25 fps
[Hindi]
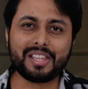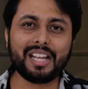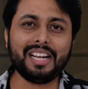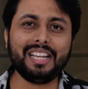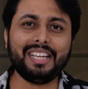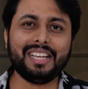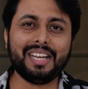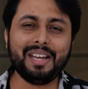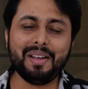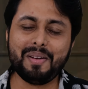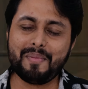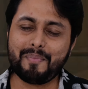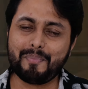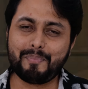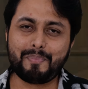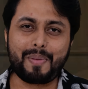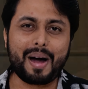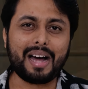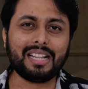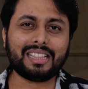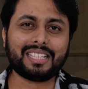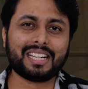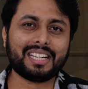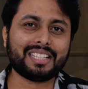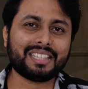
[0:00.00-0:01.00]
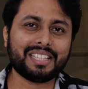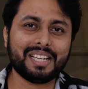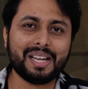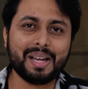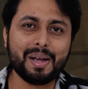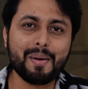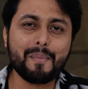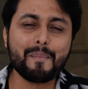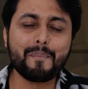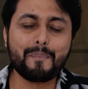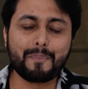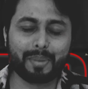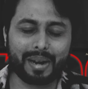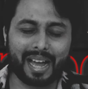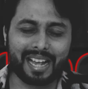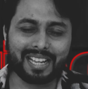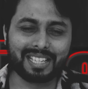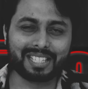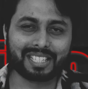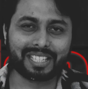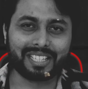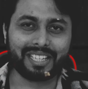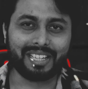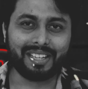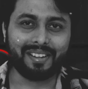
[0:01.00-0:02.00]
चलिए बात करते हैं
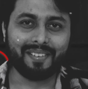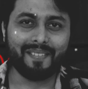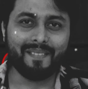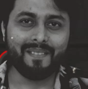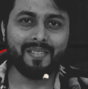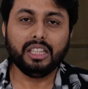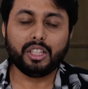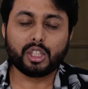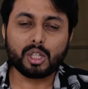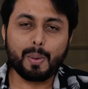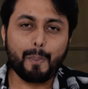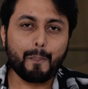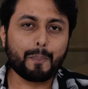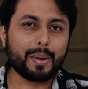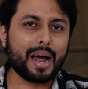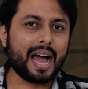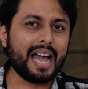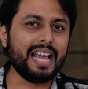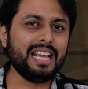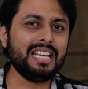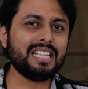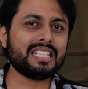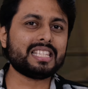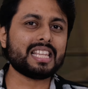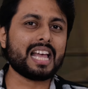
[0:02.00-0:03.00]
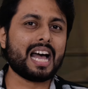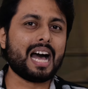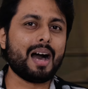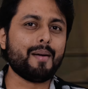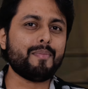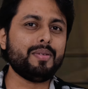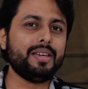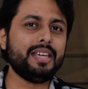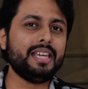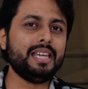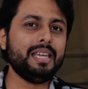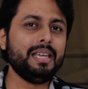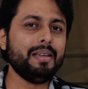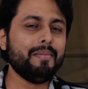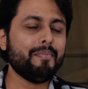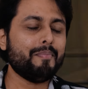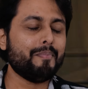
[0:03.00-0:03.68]
प्राइस दोस्तों प्राइस अभी